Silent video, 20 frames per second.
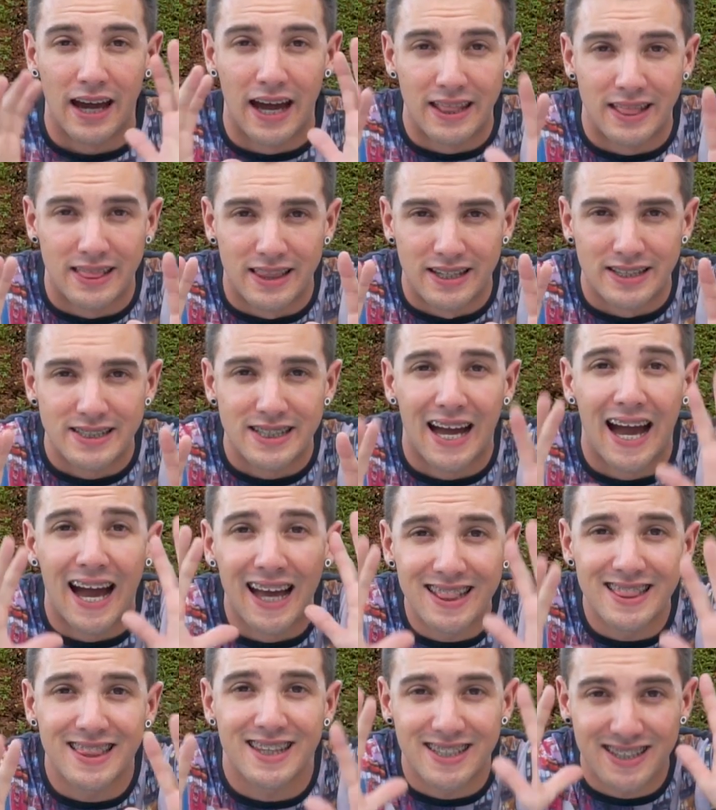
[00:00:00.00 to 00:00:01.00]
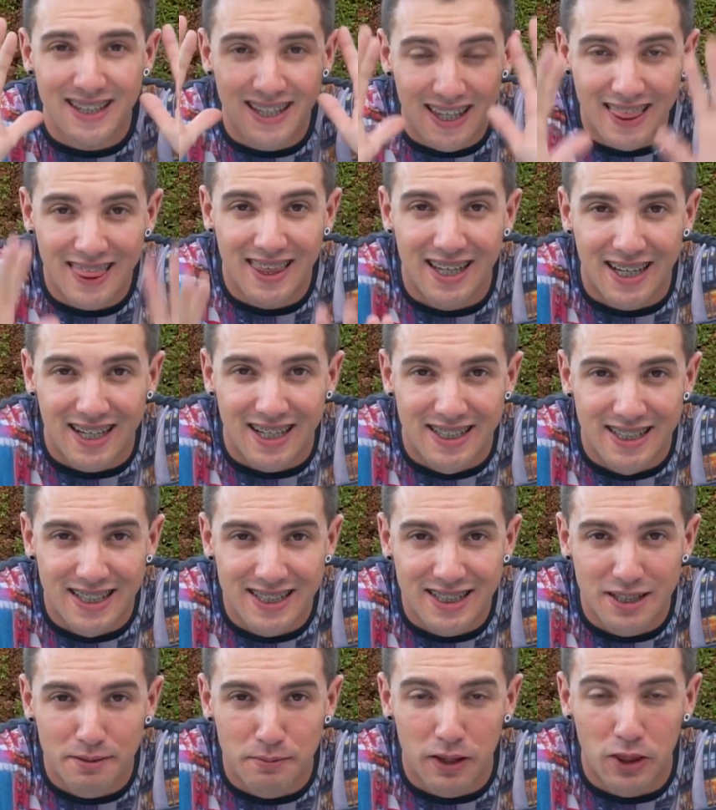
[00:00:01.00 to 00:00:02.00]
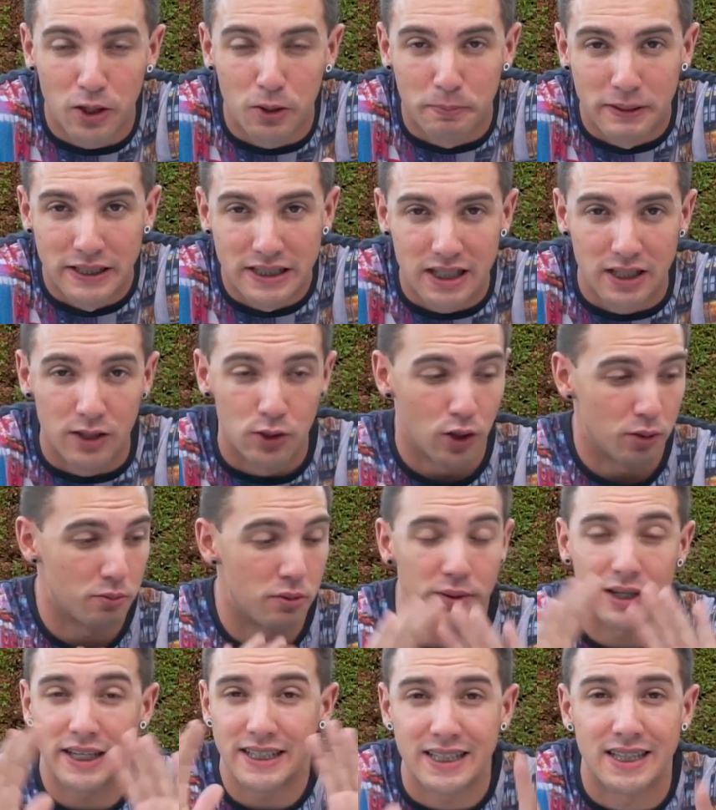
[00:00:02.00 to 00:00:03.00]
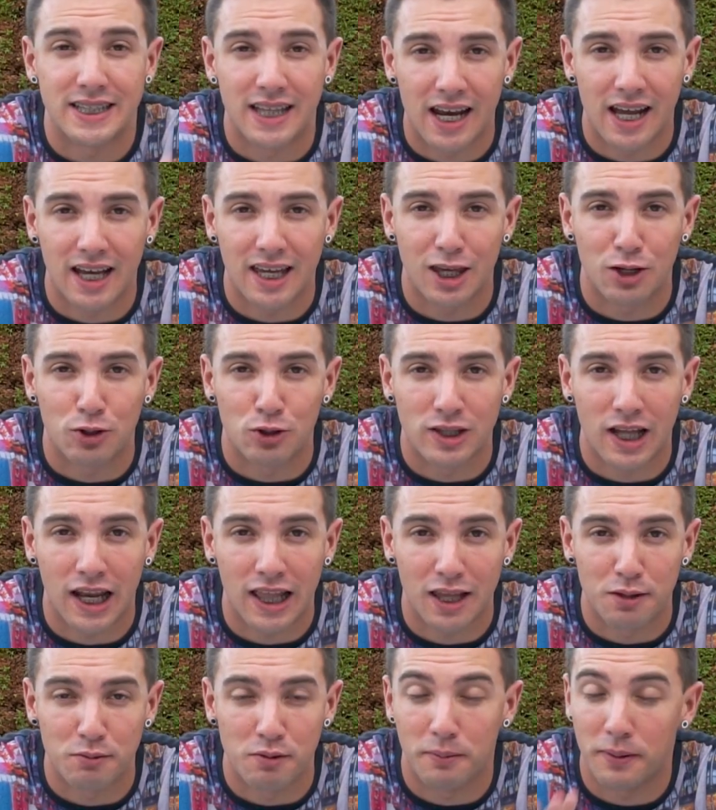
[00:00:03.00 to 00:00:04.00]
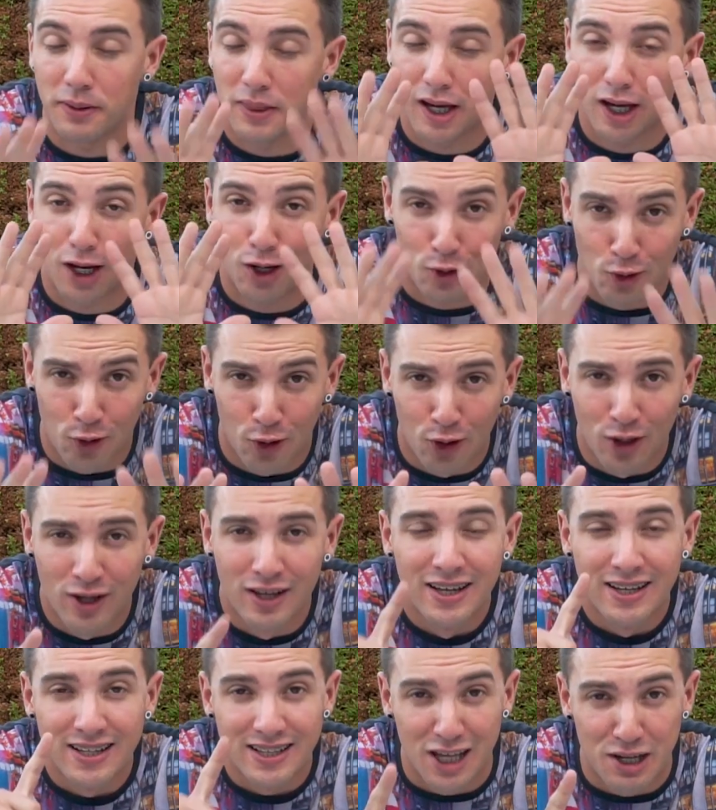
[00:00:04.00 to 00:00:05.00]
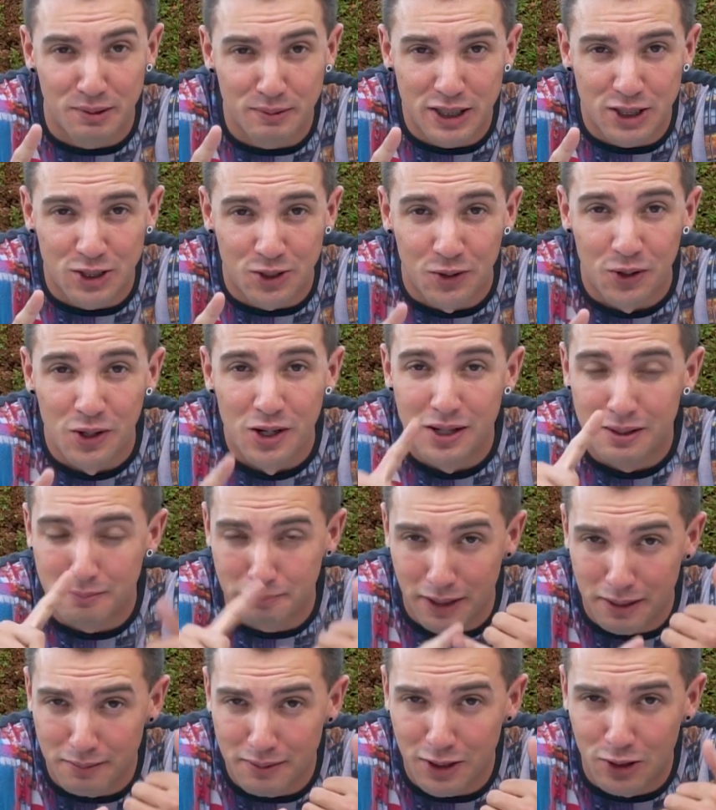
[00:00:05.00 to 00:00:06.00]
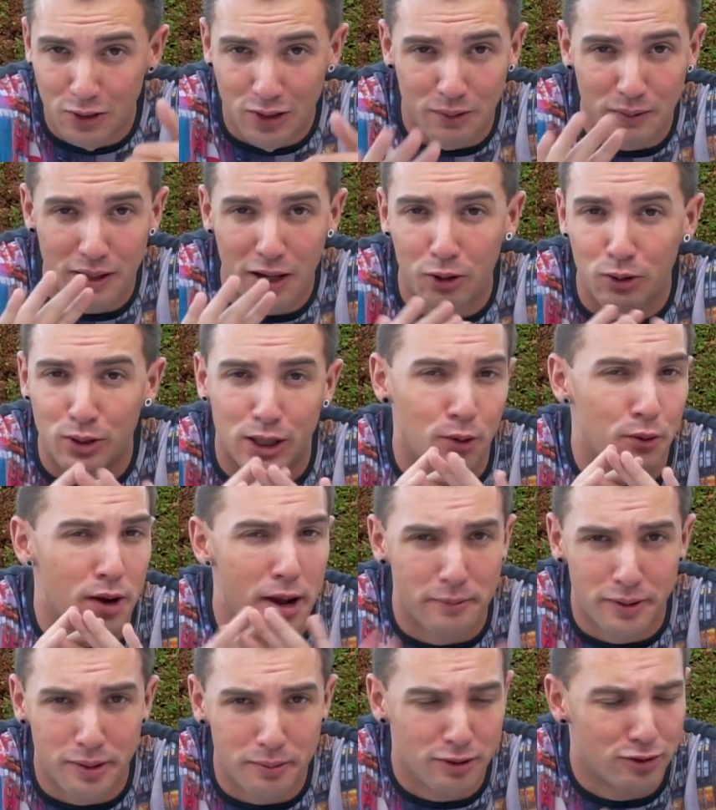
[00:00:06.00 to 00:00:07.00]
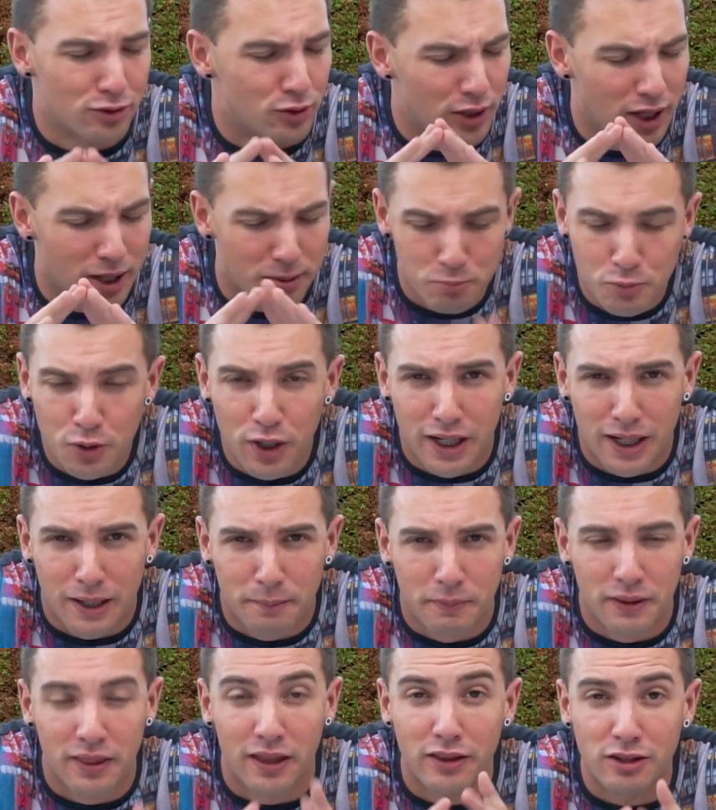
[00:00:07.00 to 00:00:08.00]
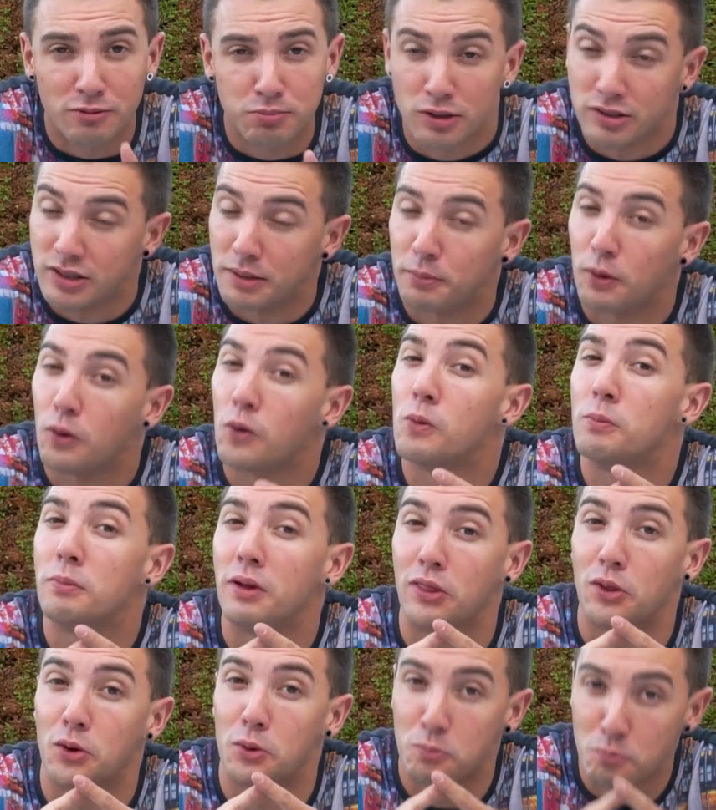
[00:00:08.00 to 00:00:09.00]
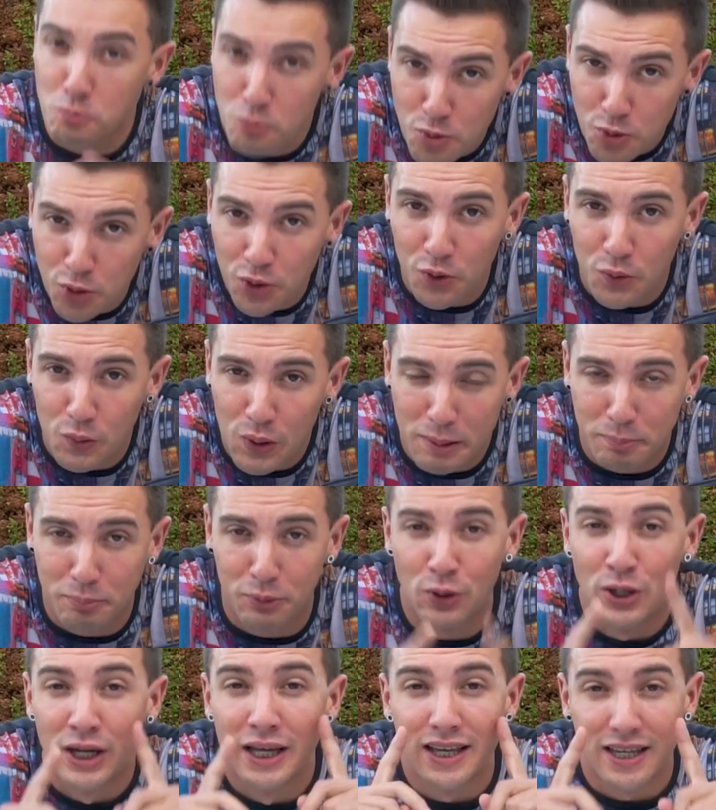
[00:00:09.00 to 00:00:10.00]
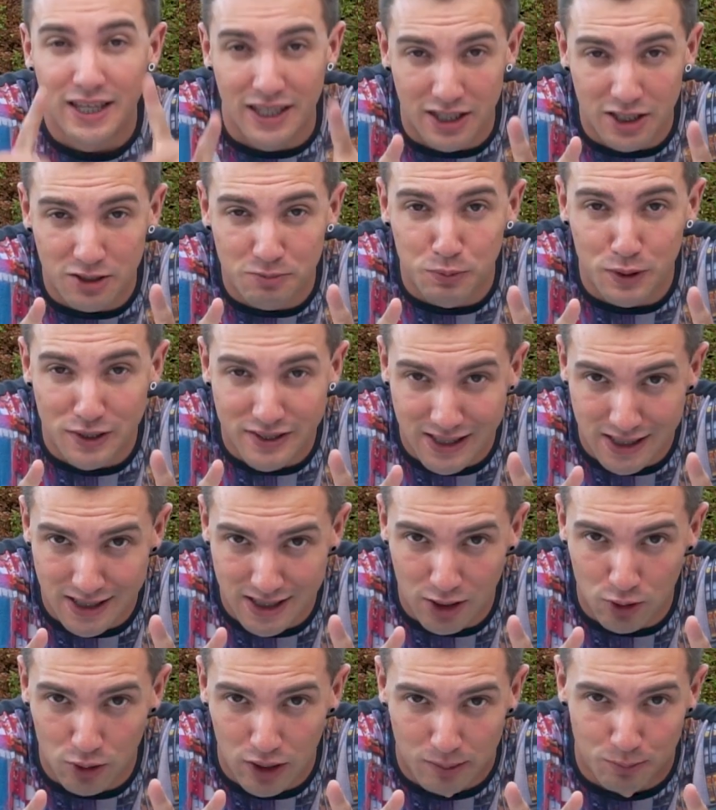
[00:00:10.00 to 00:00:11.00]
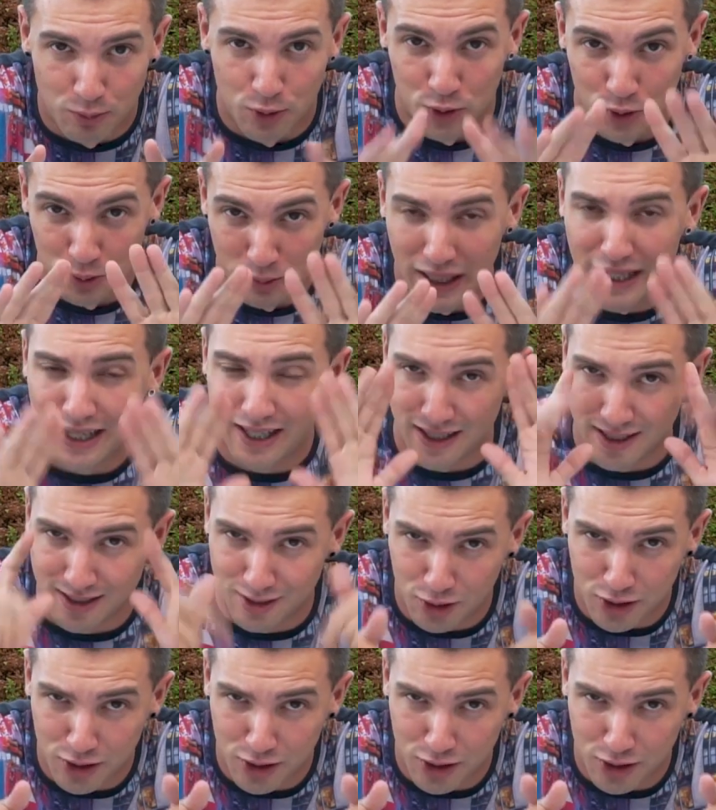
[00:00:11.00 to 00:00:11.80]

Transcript: Antes, antes de que cierres este vídeo pensando que me voy a sentar aquí y contarte mi vida, no, te aviso. Primero te voy a contar una breve historia muy rápida, después te pongo un vídeo muy guapo y después te enseño la moto, ¿vale?